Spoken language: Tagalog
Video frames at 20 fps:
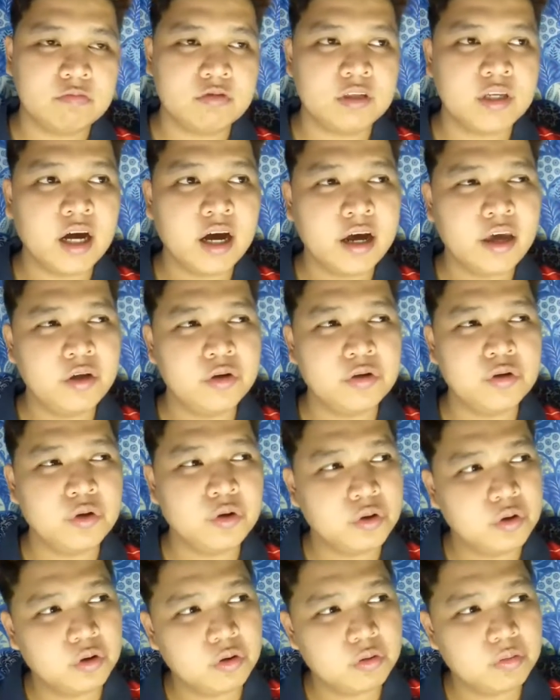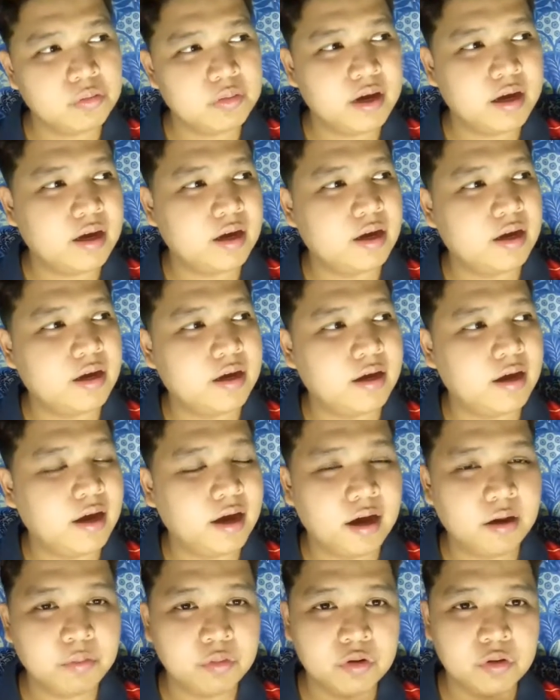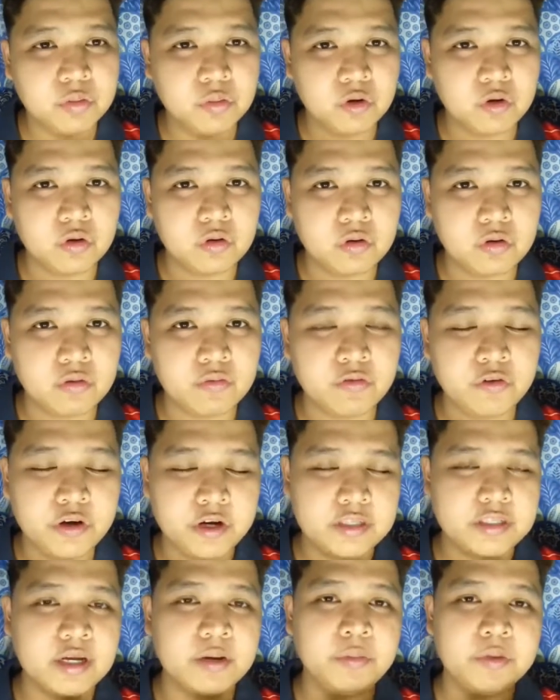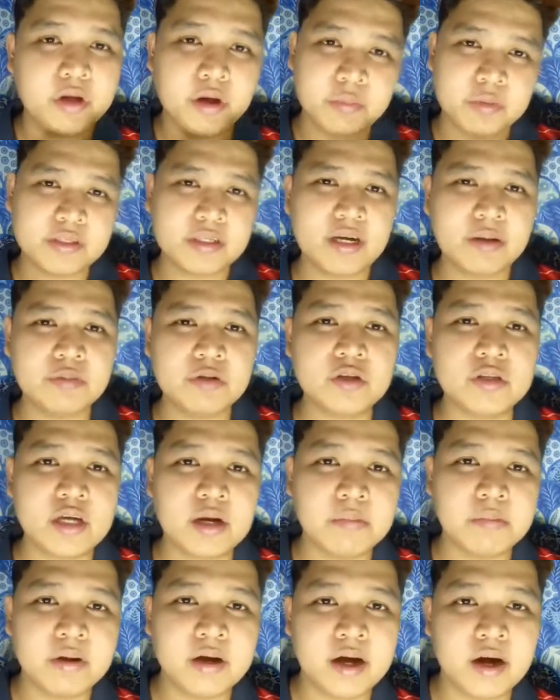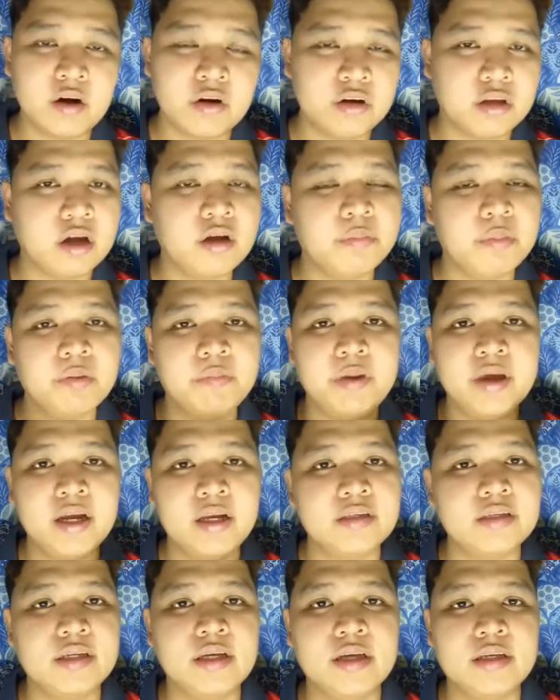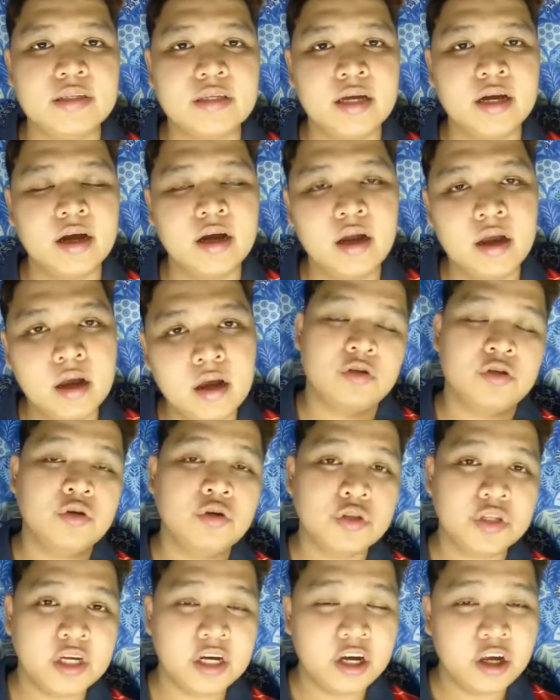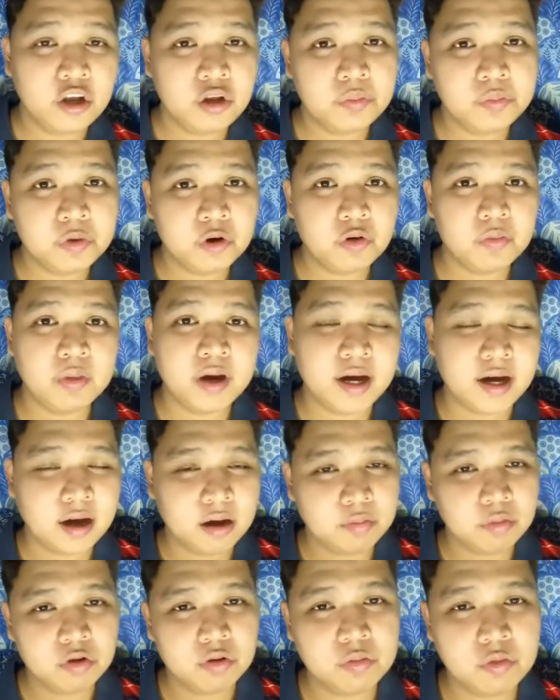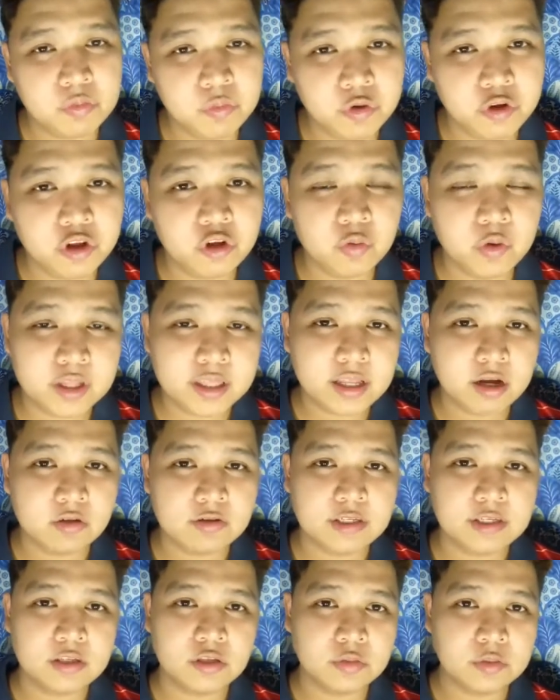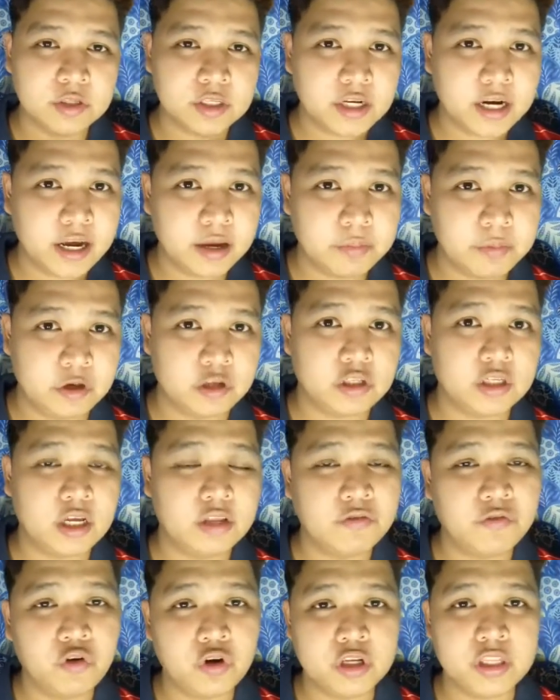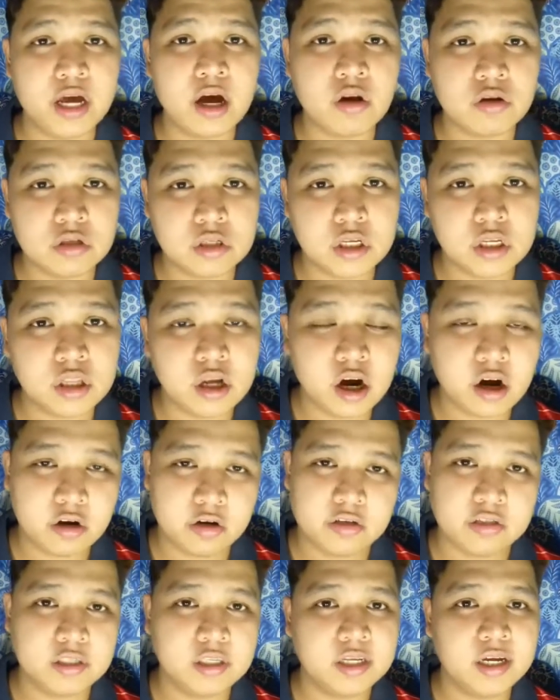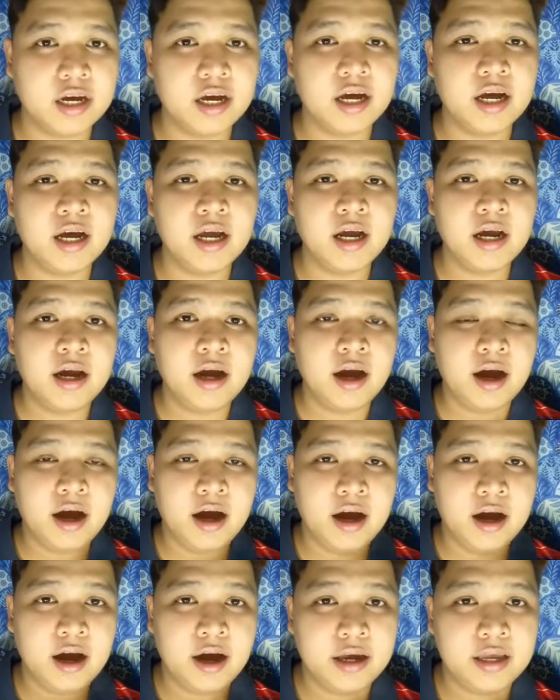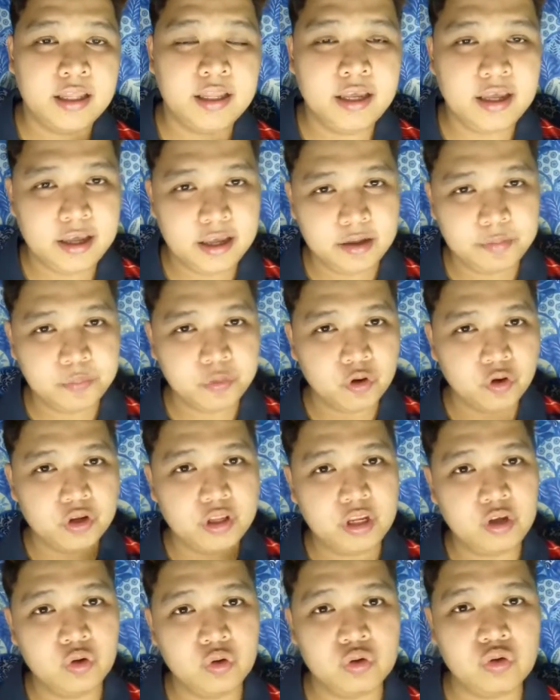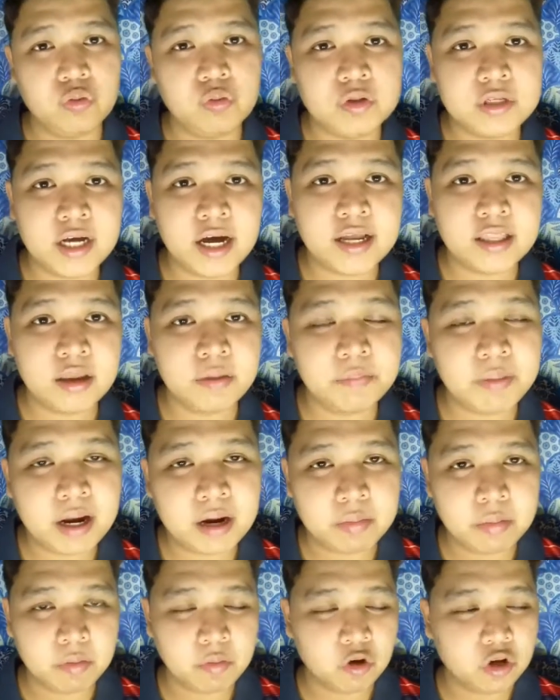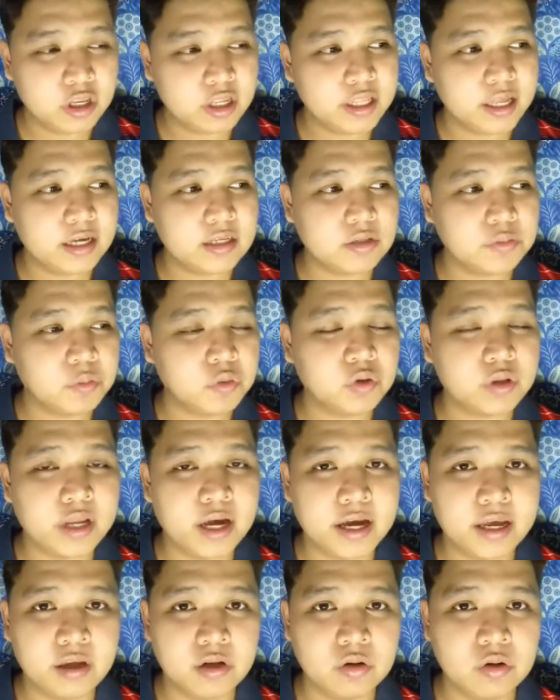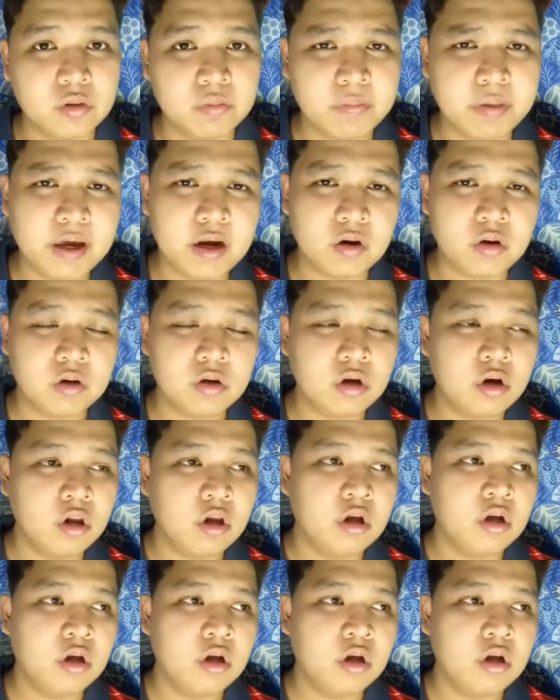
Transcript: sa ngayon, oo, maaabot mo. For example, nakapag-sub to sub ka or nakapag-BLCS ka. So, sa ngayon po, maaabot mo po yung 1,000 subscribers at 4,000 hours na uh, hinihingi po ni YouTube sa atin para ma-monetize po tayo. Pero,